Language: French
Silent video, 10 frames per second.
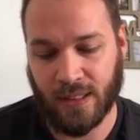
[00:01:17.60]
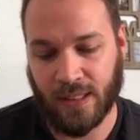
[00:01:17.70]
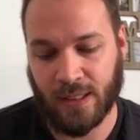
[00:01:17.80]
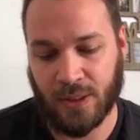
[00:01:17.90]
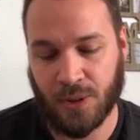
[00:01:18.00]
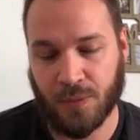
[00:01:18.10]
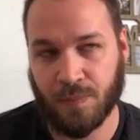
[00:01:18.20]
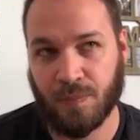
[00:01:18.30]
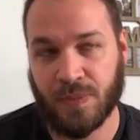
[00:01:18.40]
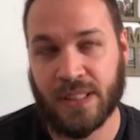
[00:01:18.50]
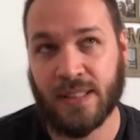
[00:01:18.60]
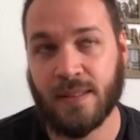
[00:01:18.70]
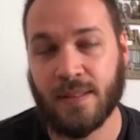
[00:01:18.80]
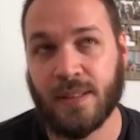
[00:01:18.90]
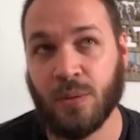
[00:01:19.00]
et je,
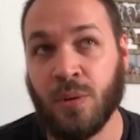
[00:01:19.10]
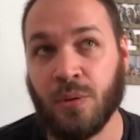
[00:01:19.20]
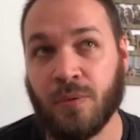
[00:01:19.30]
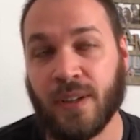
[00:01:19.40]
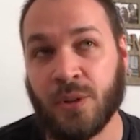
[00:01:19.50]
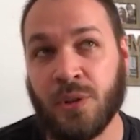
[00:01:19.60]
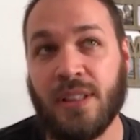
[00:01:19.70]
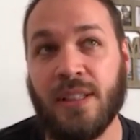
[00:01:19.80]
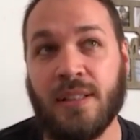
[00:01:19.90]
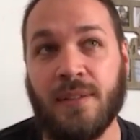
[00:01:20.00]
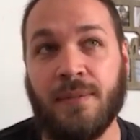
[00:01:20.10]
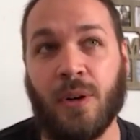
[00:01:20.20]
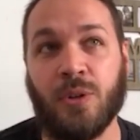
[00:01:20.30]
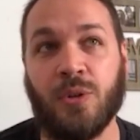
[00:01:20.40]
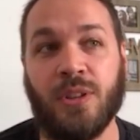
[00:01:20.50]
enfin, juste
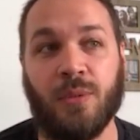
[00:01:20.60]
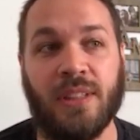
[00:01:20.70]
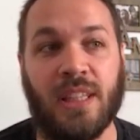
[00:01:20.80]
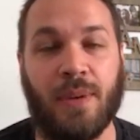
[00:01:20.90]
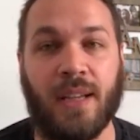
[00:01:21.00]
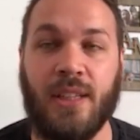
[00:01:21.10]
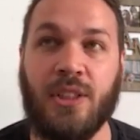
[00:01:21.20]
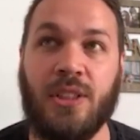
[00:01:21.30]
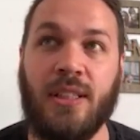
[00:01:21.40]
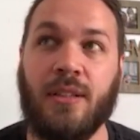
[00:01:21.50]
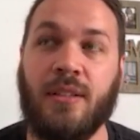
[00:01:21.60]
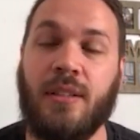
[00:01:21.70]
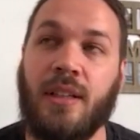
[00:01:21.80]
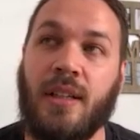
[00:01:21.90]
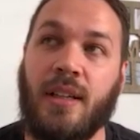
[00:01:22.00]
différentes choses qui ont été partagées dans